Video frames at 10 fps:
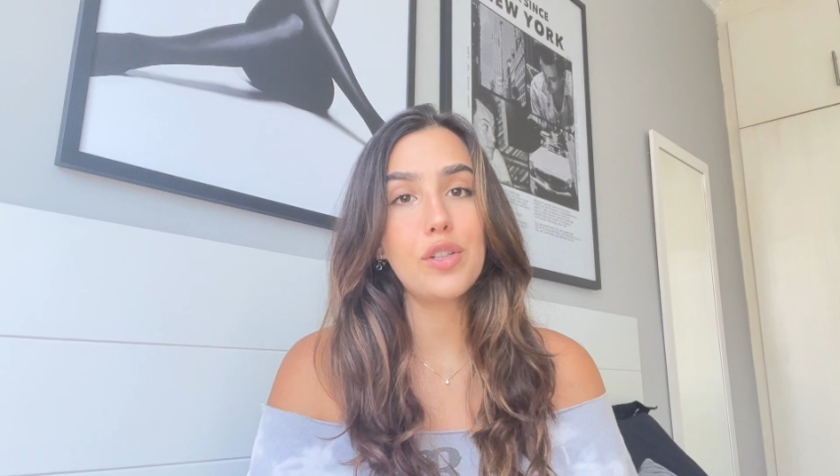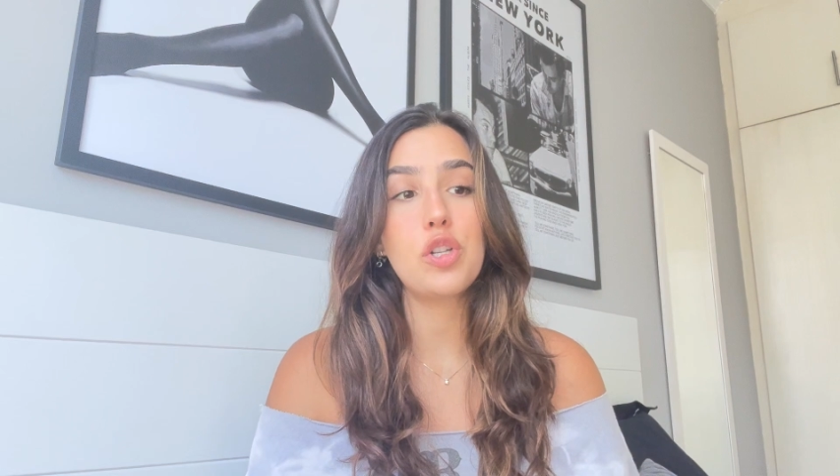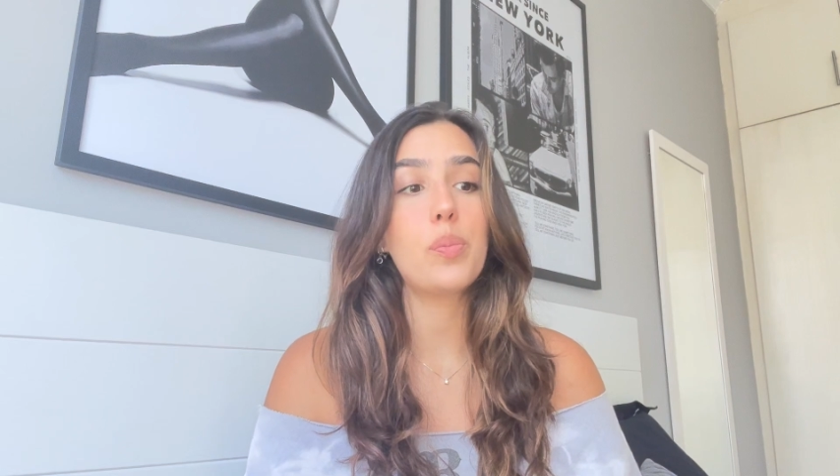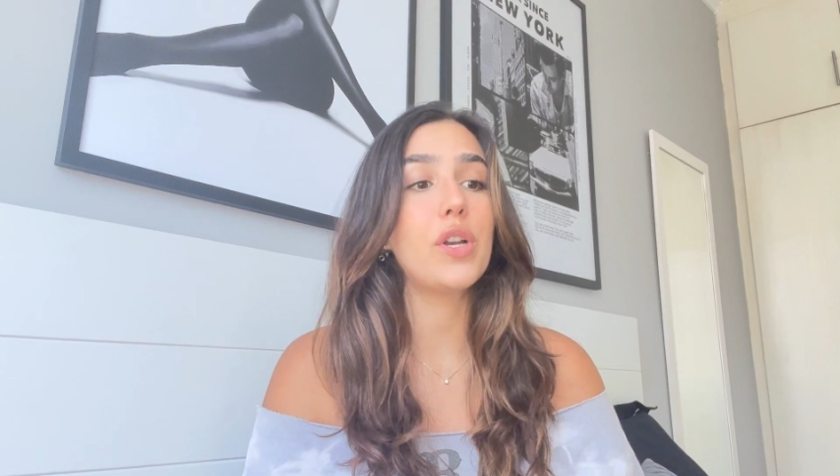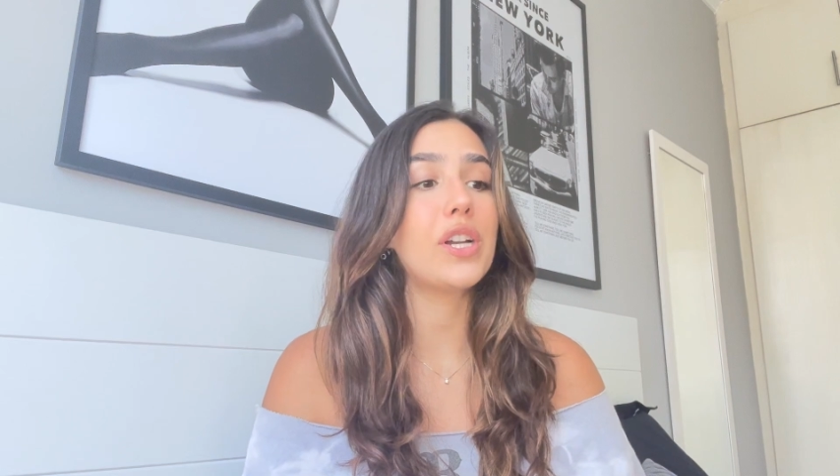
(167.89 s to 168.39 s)
a
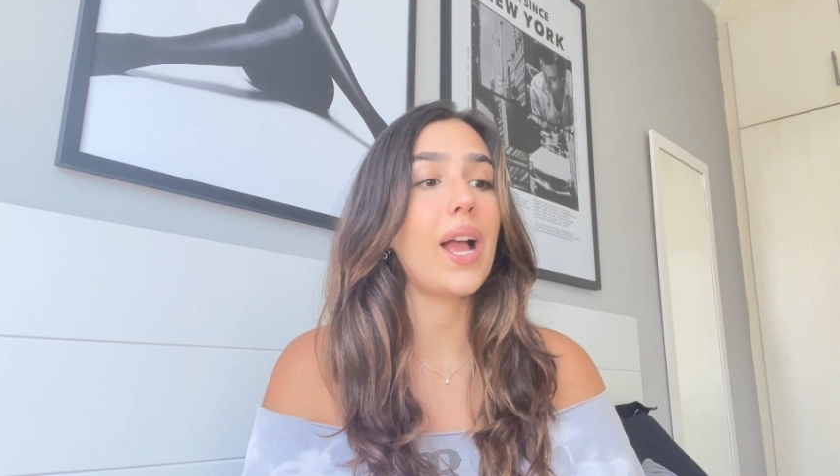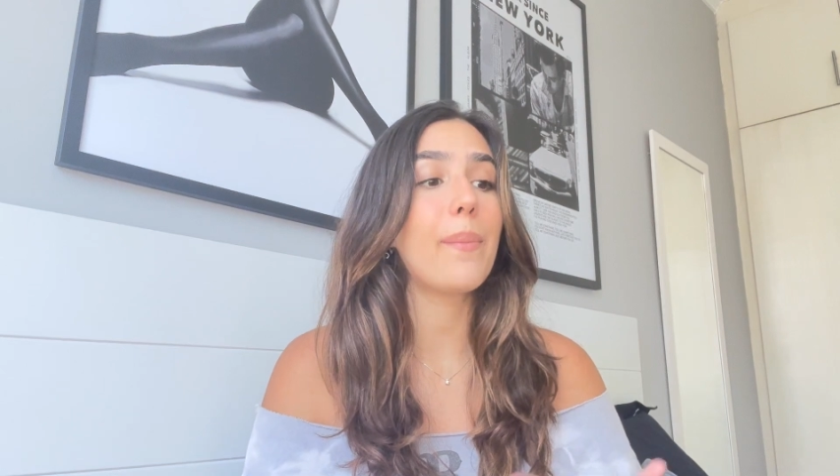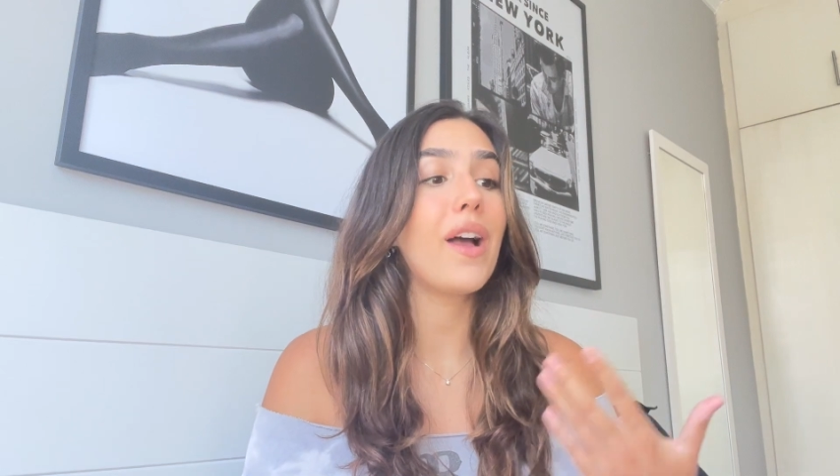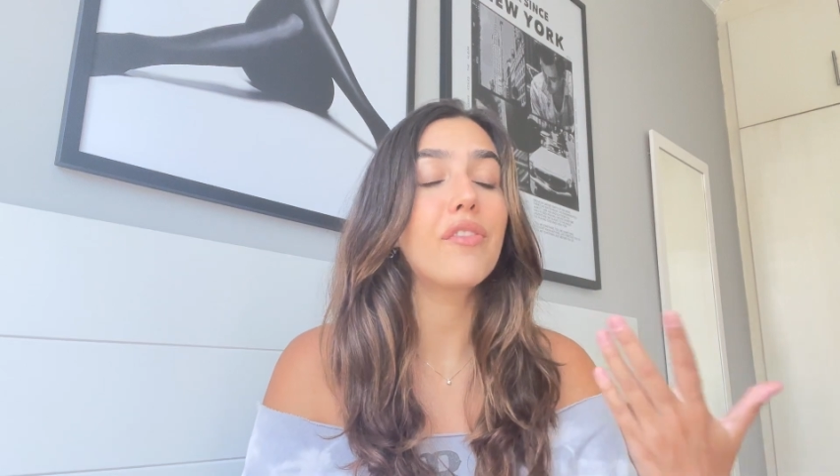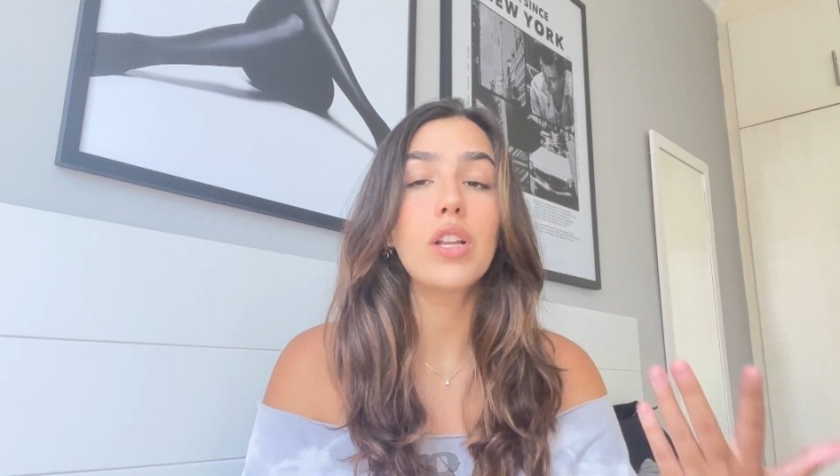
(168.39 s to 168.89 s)
gente pode
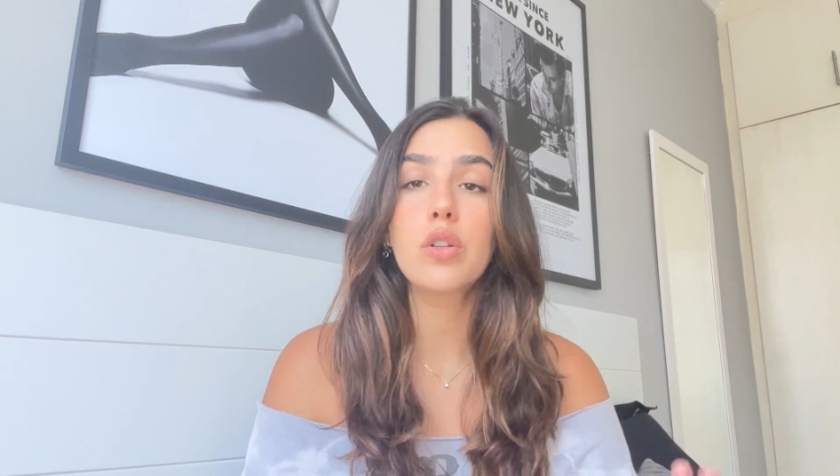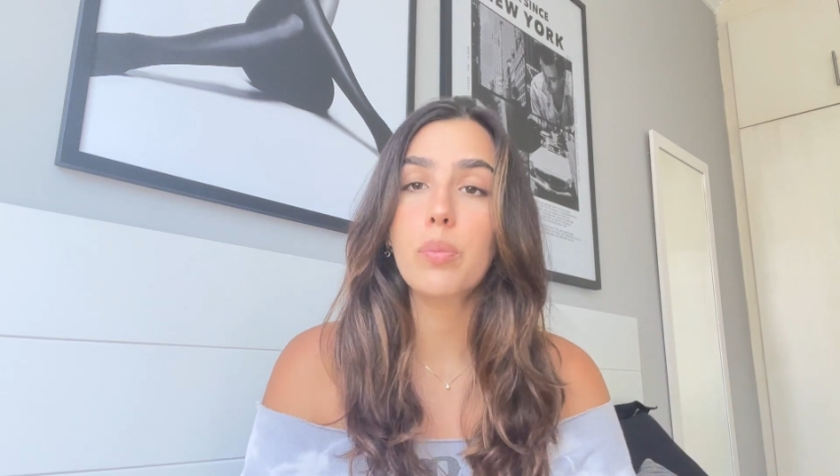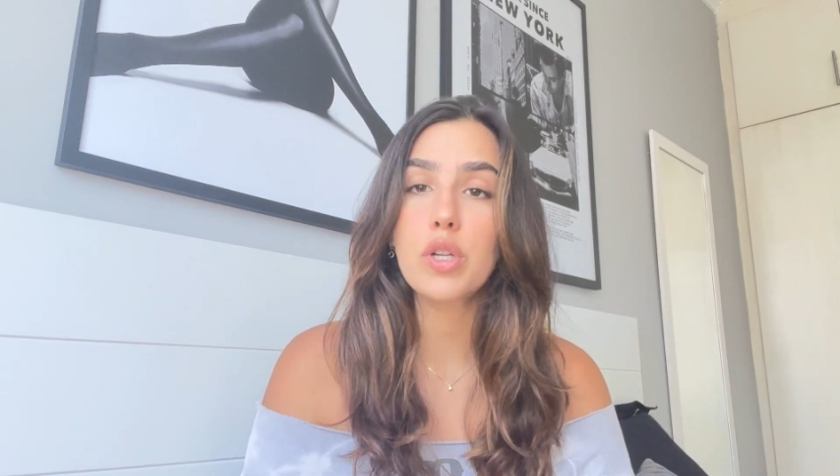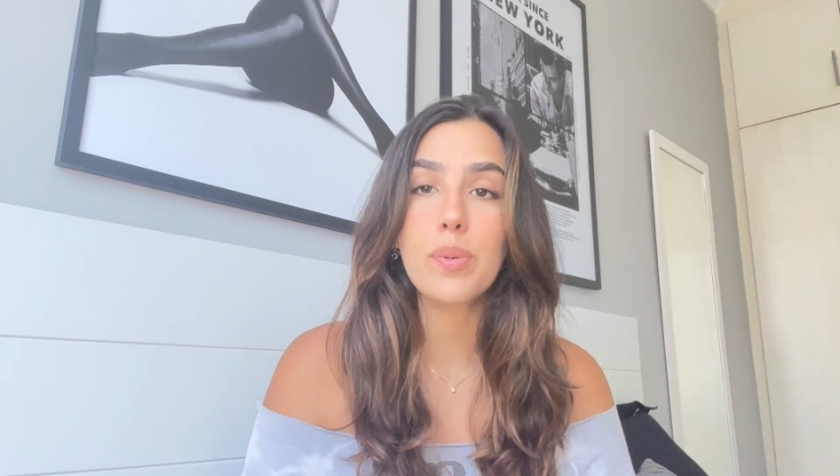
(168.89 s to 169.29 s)
acabar falando para as